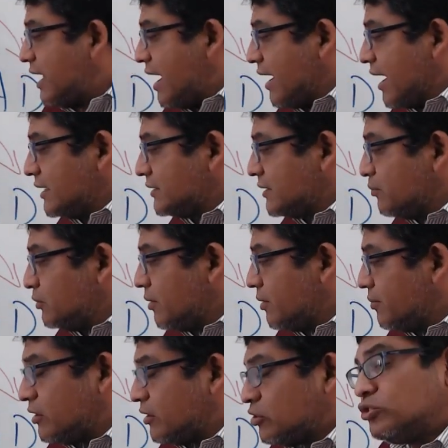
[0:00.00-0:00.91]
Acá estamos
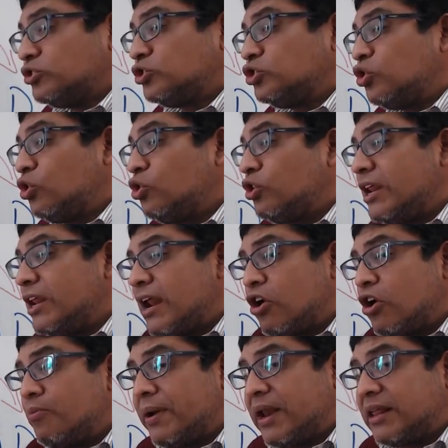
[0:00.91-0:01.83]
hablando solo de las
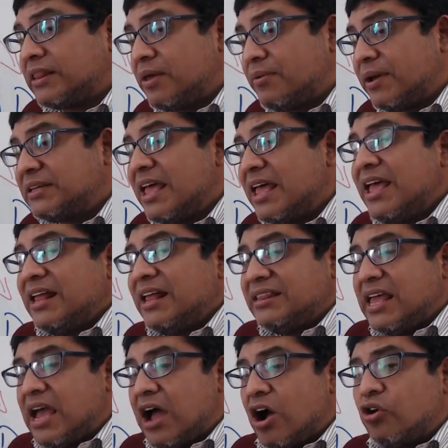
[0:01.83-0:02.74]
cooperativas
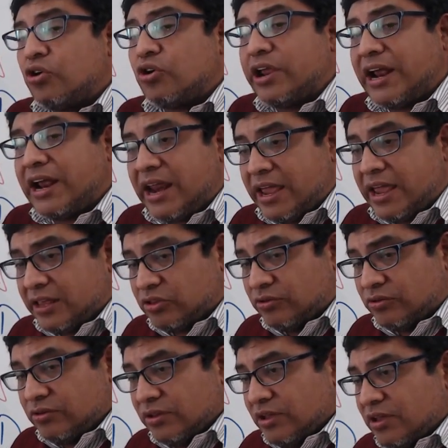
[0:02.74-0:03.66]
de ahorro y crédito,